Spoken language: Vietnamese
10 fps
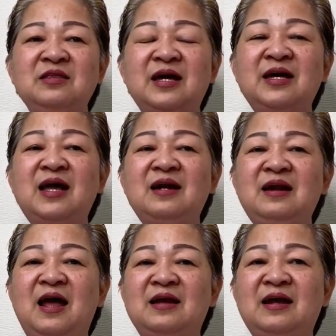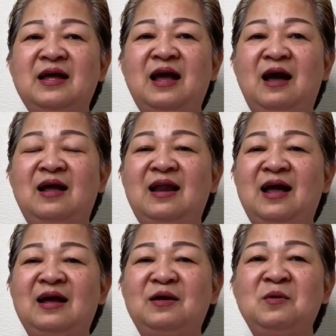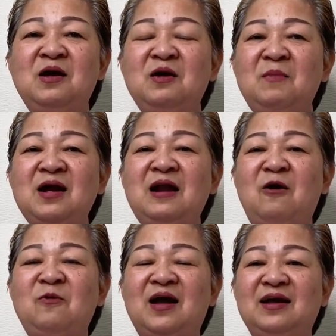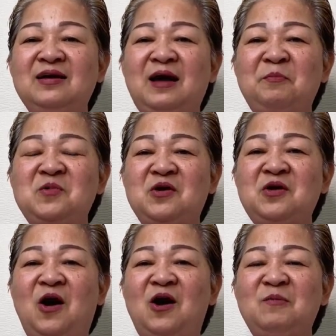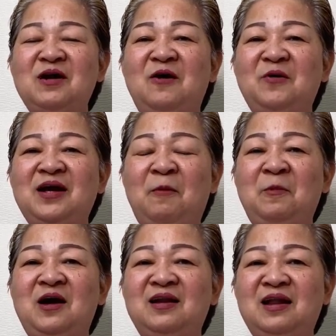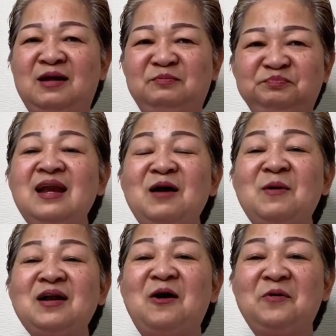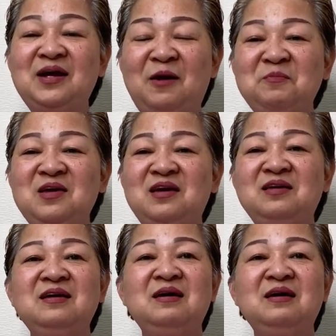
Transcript: Thì cái vấn đề này hà là bắt đầu là cái cấp nhỏ nhỏ, bắt đầu cái cấp lên nè. Là bắt đầu cái cấp gì?